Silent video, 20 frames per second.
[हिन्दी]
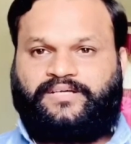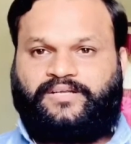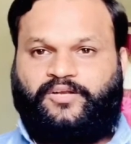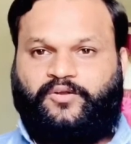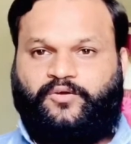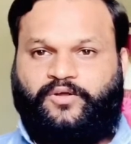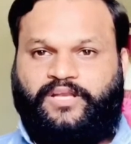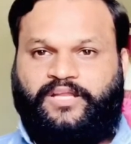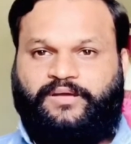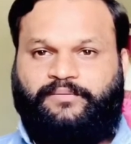
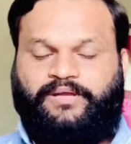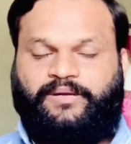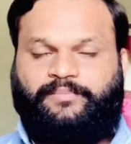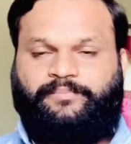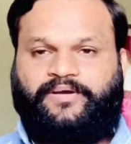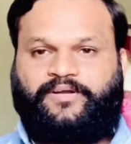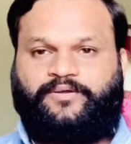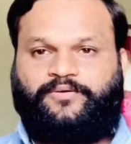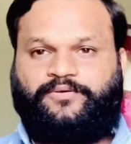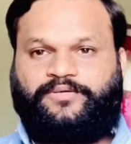लो लेवल
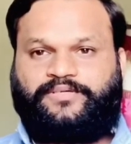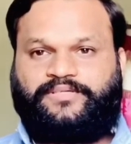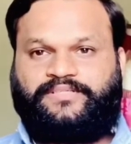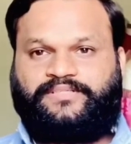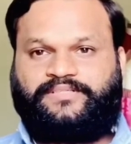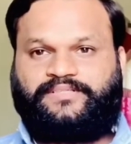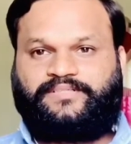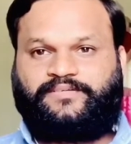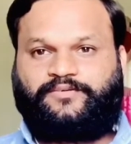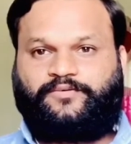पर होगी
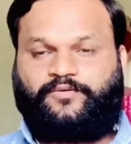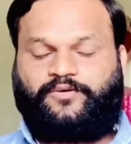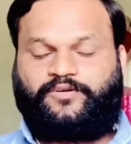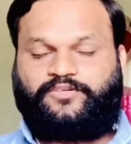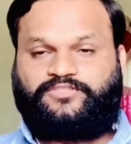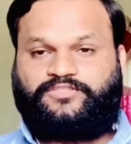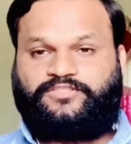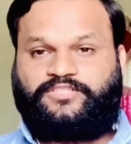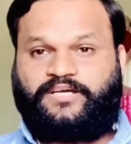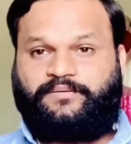
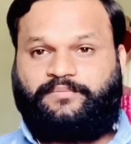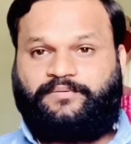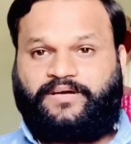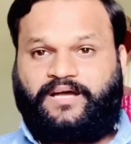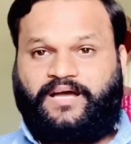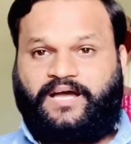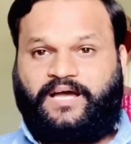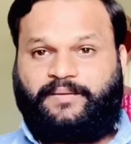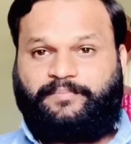और जब